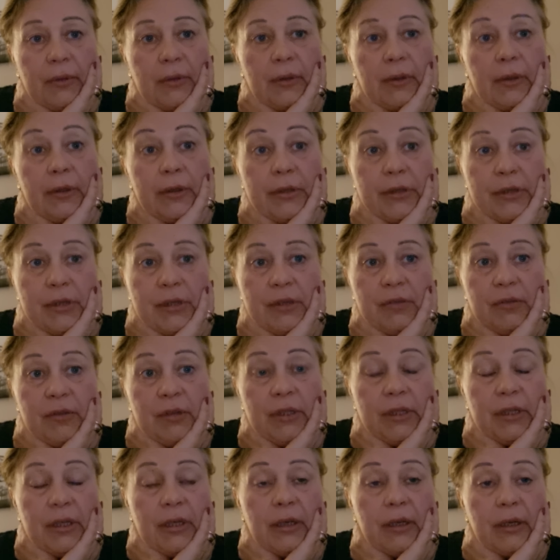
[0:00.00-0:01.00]
И
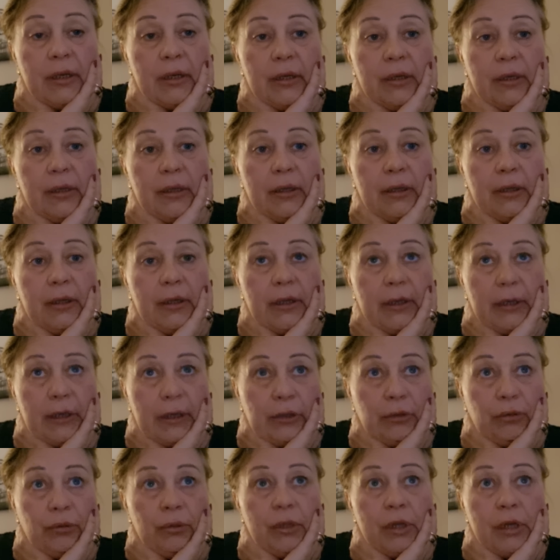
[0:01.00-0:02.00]
действительно, и
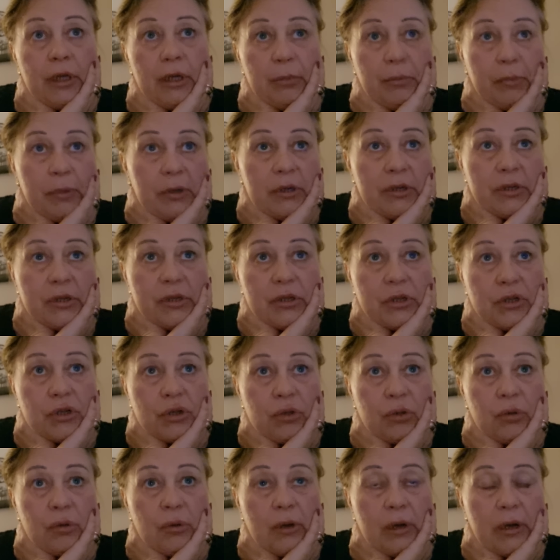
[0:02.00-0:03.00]
оно так
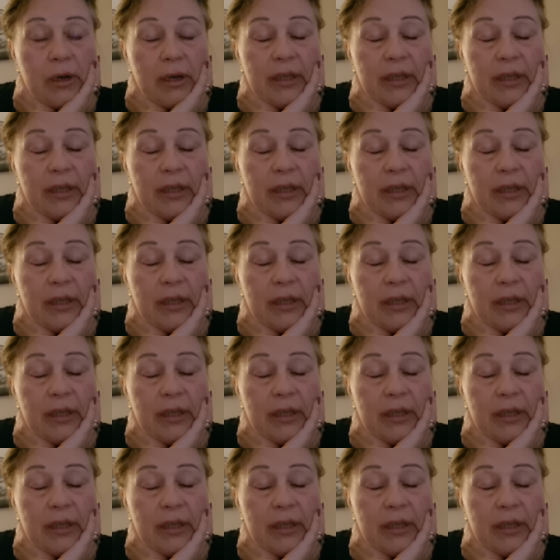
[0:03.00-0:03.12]
произошло.